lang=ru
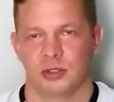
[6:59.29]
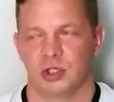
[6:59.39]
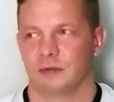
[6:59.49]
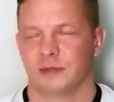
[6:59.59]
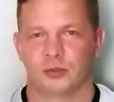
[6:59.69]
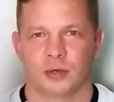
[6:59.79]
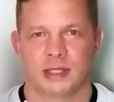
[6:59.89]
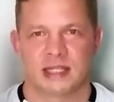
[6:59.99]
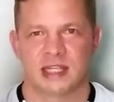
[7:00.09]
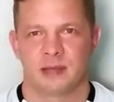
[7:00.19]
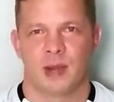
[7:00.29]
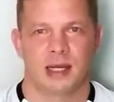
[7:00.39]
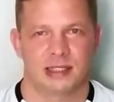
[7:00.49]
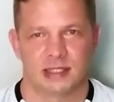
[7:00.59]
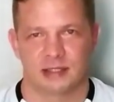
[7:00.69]
чем вы только не
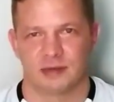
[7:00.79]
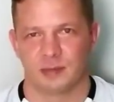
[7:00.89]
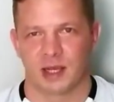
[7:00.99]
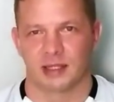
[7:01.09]
занимались на своем